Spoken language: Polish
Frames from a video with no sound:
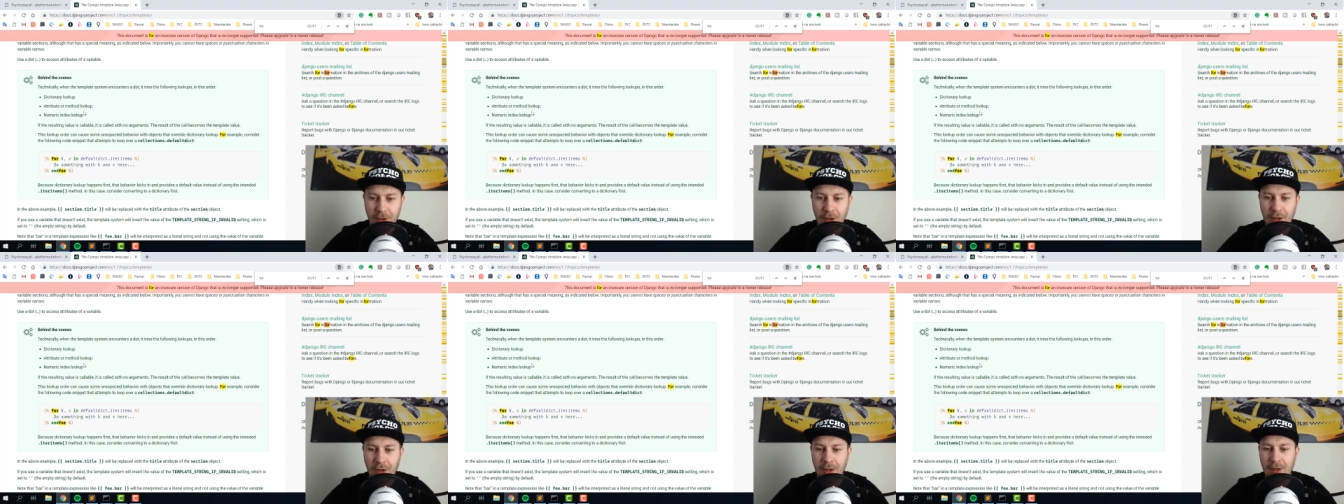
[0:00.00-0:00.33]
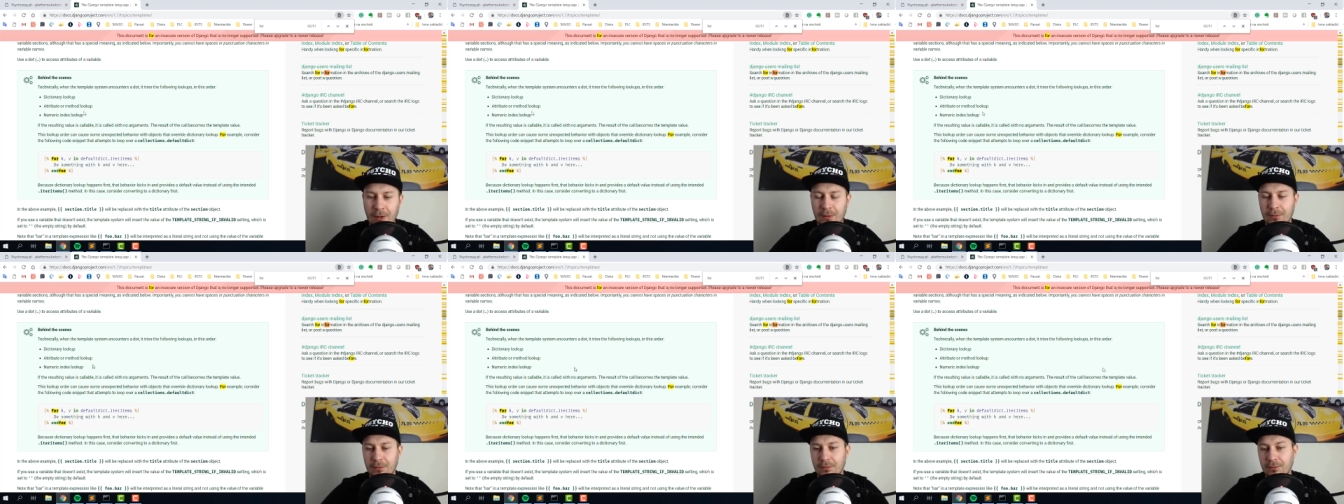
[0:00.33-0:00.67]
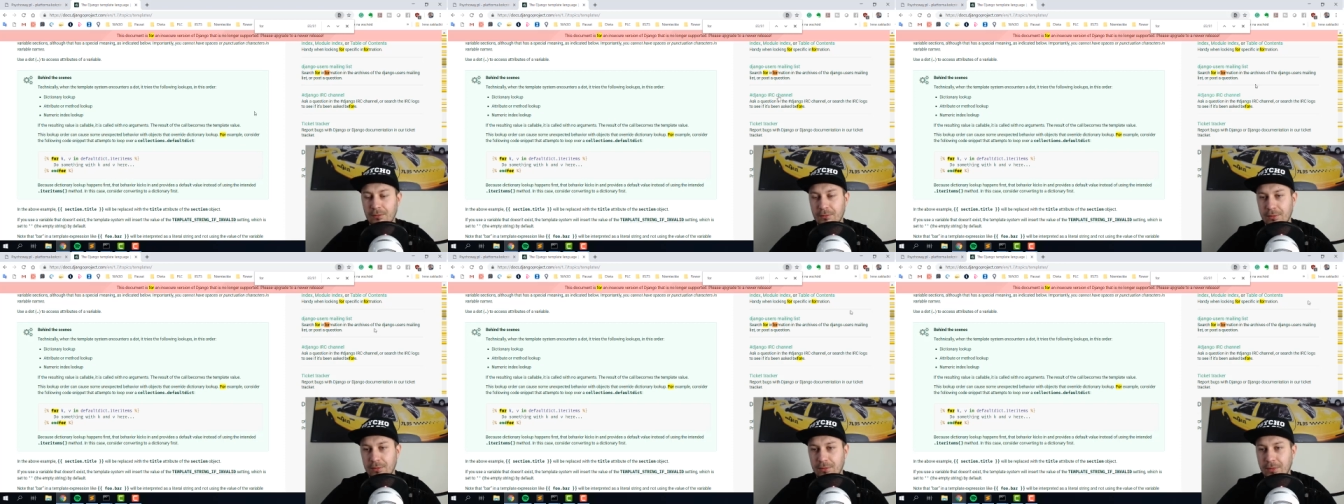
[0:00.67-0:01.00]
e,
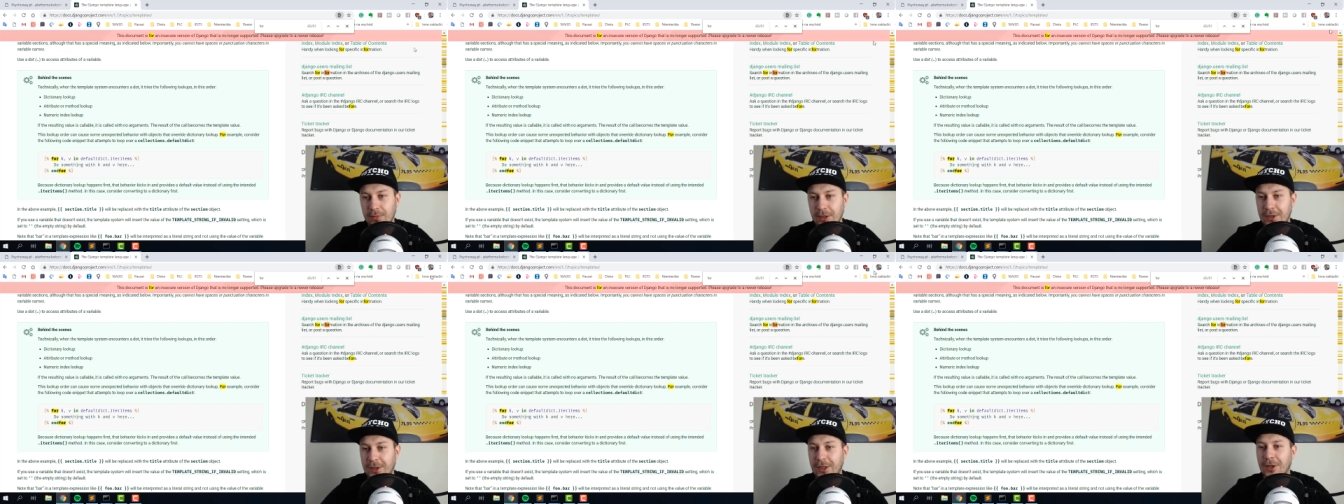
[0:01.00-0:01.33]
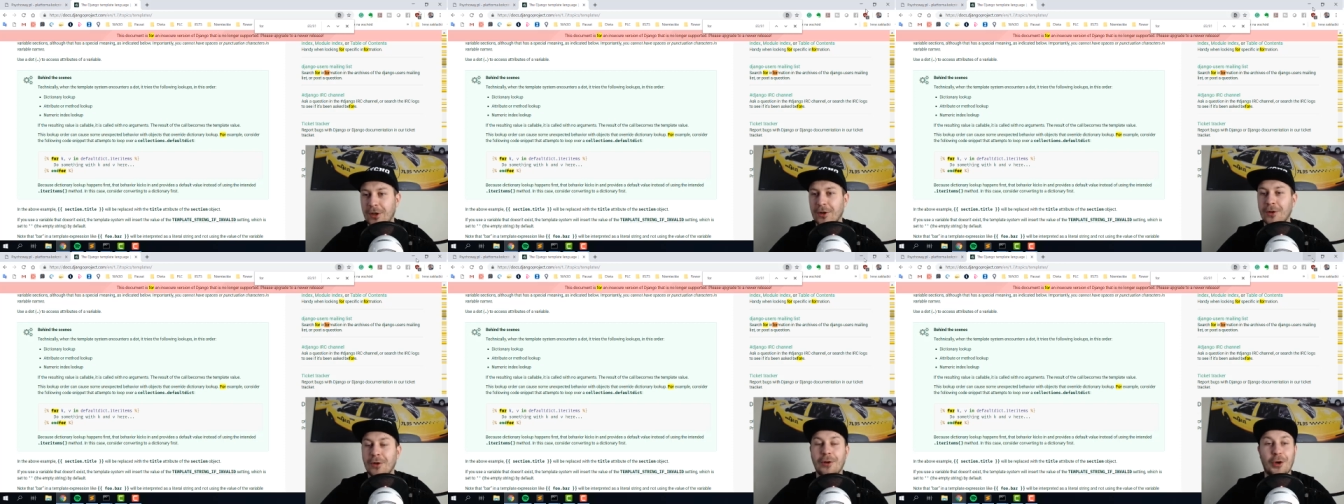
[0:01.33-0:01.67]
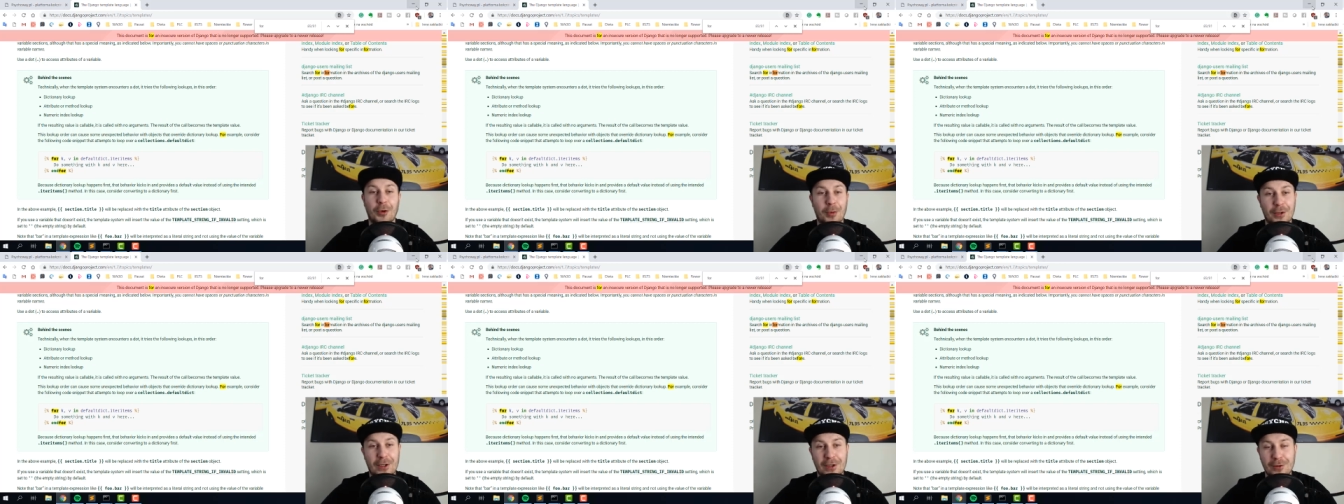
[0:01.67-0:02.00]
dlatego
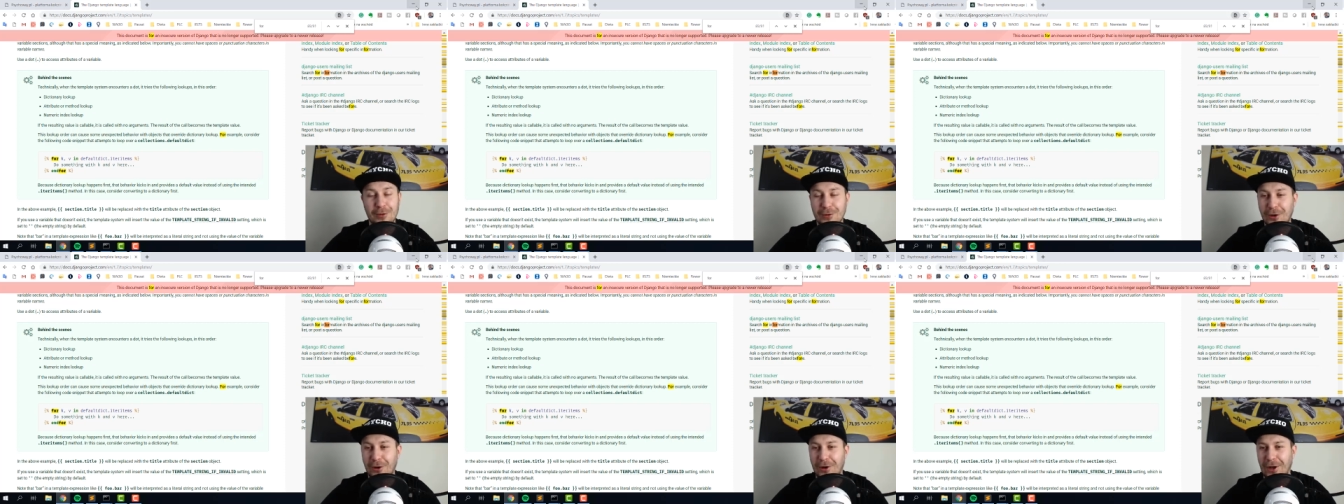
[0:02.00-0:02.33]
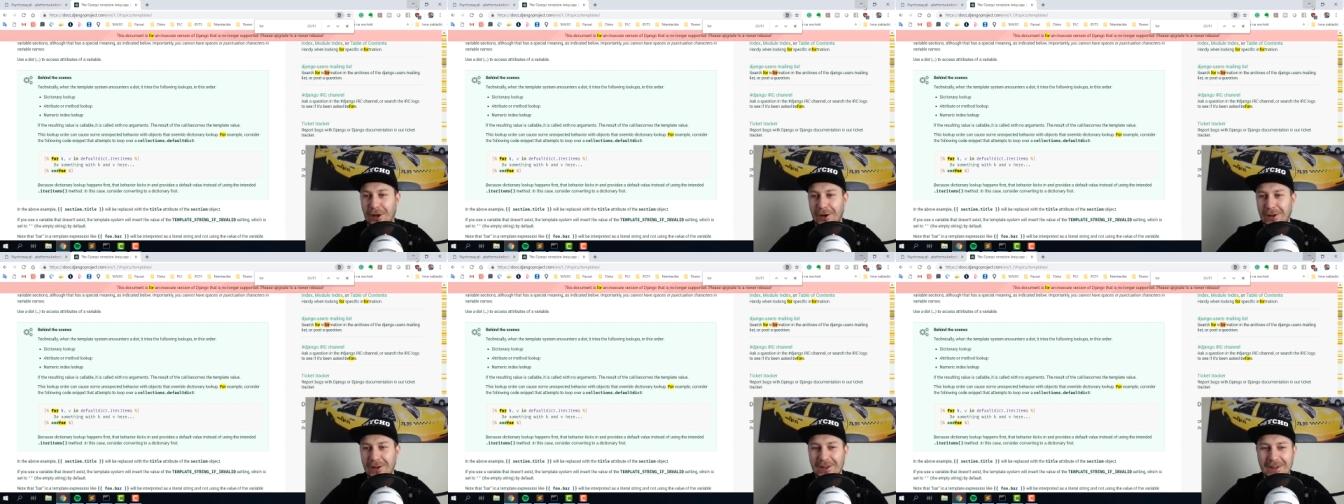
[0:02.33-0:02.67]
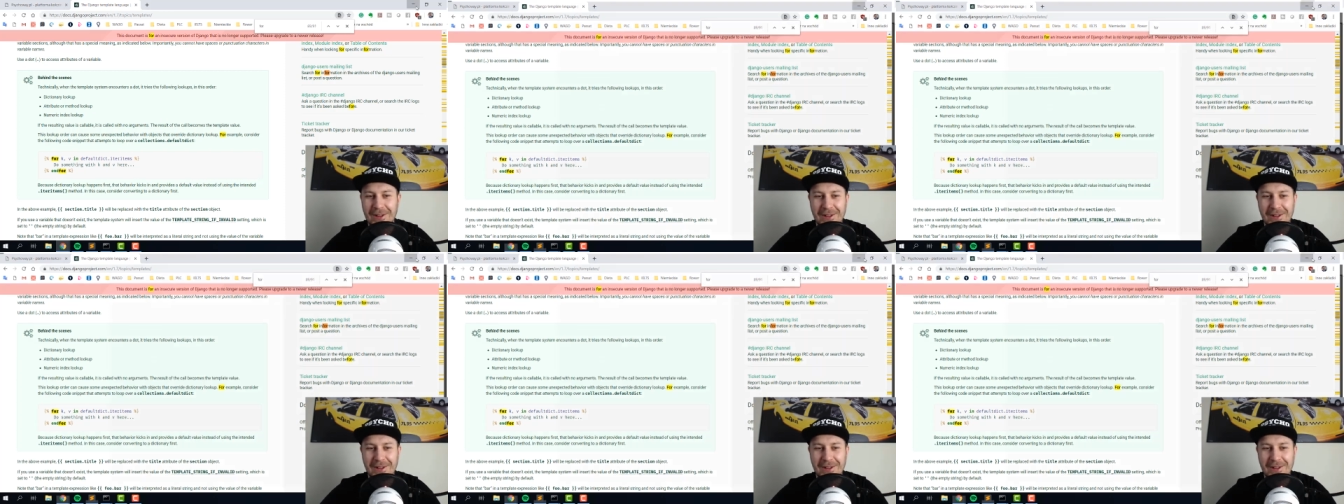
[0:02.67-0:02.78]
robię ten tutorial.